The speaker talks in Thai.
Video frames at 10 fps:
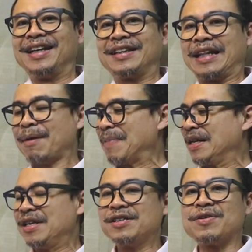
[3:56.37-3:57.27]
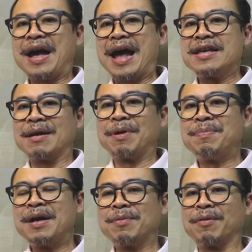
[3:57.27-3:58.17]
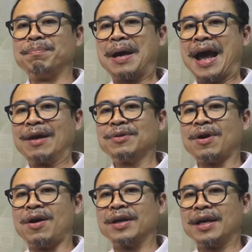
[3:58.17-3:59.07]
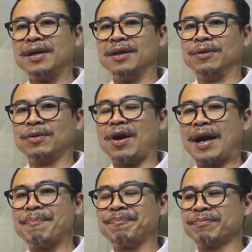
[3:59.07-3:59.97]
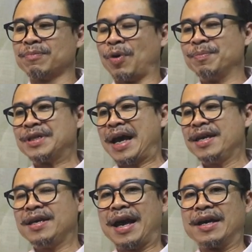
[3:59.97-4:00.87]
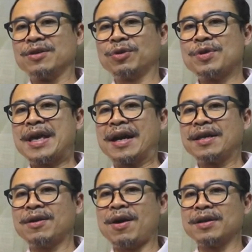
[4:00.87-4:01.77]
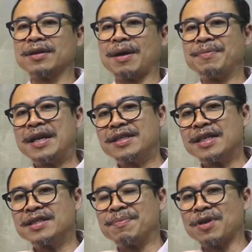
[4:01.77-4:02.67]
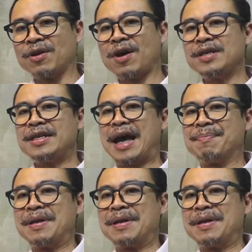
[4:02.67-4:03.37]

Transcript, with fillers: แต่ถ้าเป็น DSLR อย่างเพื่อนๆบอกมาหาลุงหนอเนี่ยลุงหนอครับผมใช้ยกตัวอย่างบิคอนกับเลนส์70-200ใหญ่ๆ